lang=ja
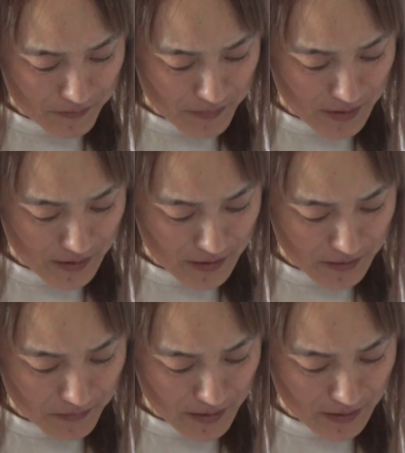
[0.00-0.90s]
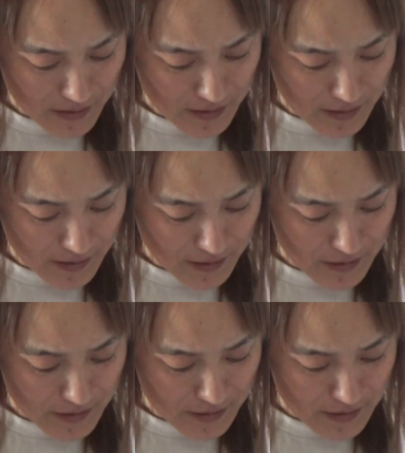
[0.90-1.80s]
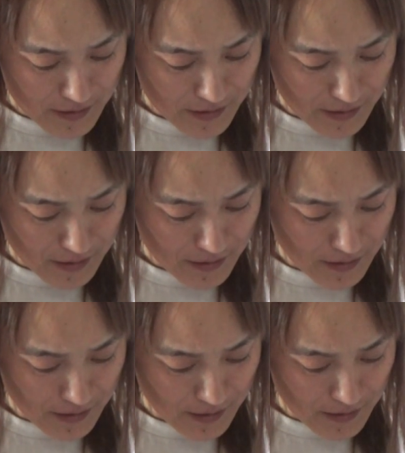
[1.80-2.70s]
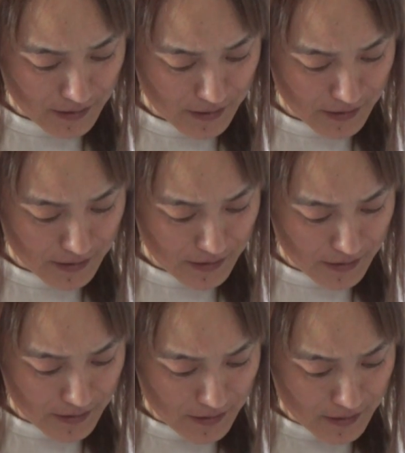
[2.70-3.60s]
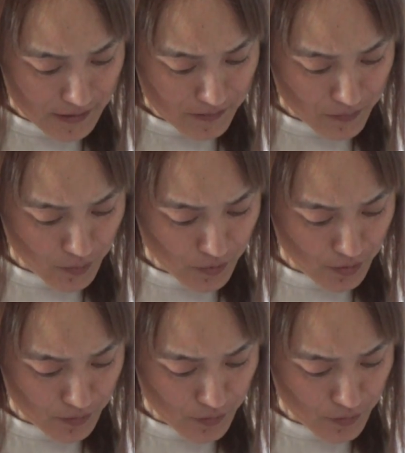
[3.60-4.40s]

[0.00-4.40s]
目が目が痛い字が小さい痛いボリュー